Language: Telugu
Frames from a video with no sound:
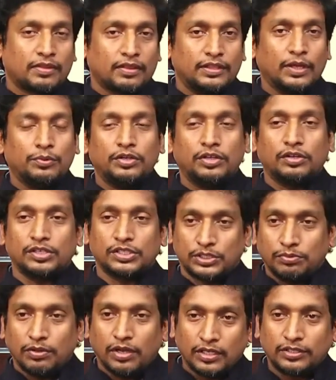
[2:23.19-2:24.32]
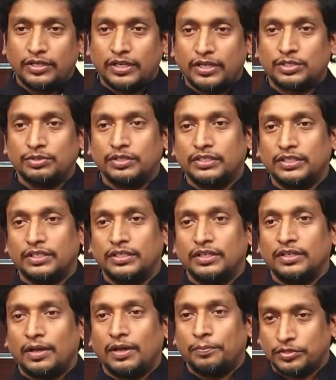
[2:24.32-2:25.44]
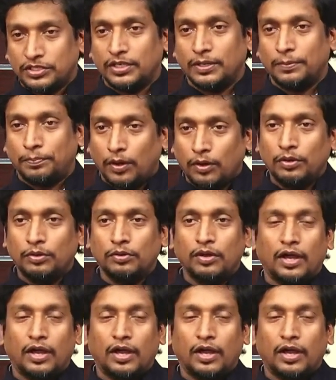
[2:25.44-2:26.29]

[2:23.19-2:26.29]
దేవుని యొక్క సువార్తకుడైనటువంటి అపోస్తున్న పౌలు